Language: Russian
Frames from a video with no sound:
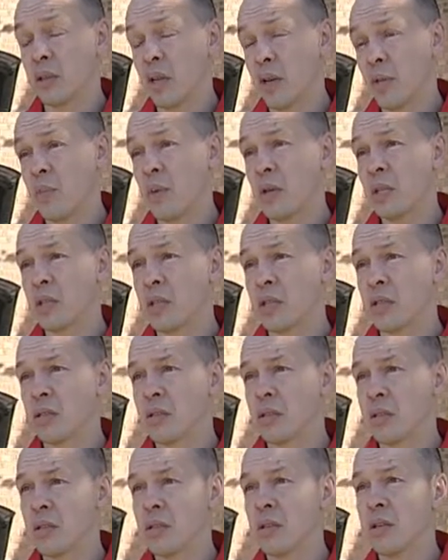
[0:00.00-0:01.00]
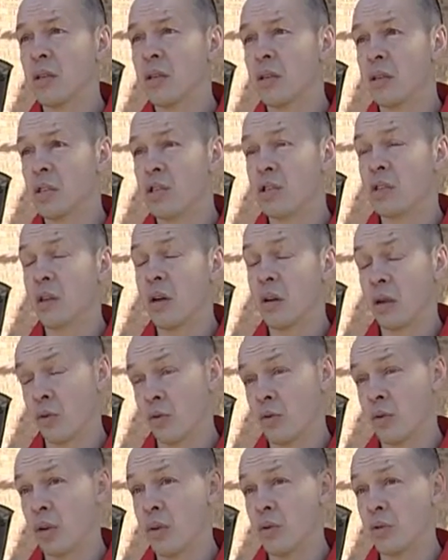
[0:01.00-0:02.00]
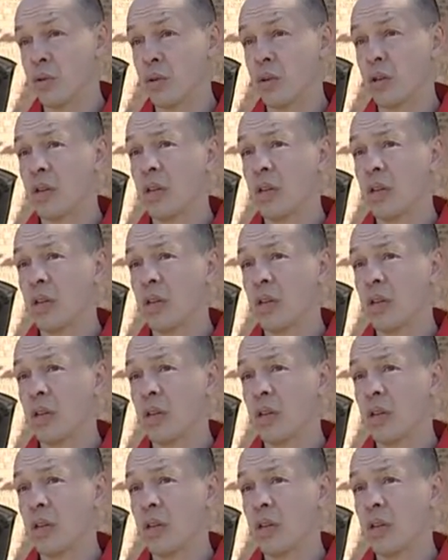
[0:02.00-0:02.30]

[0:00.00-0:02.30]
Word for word: и опасности жизнь окружающих.